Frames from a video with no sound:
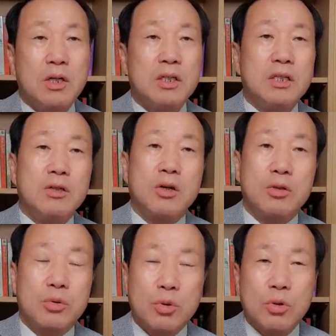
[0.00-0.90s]
이런
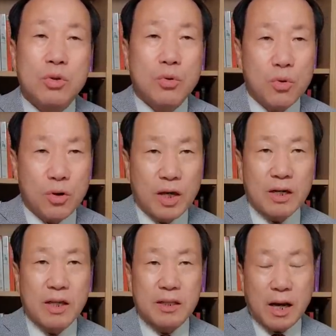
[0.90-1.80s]
것도
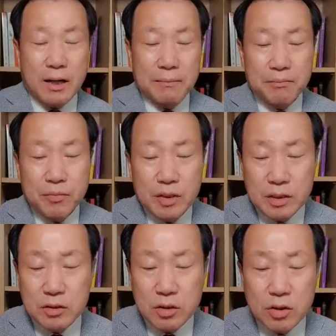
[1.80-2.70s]
공개를 했다
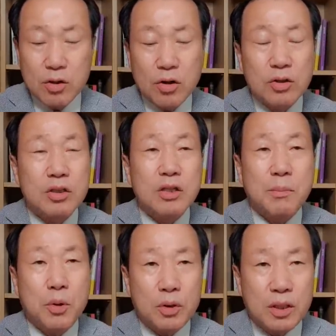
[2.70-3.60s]
그래서 그런 것들이
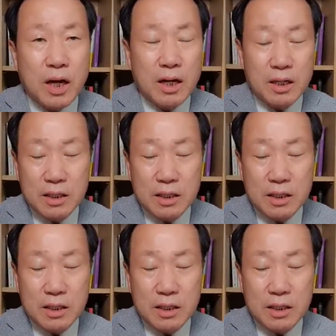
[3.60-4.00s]
보였다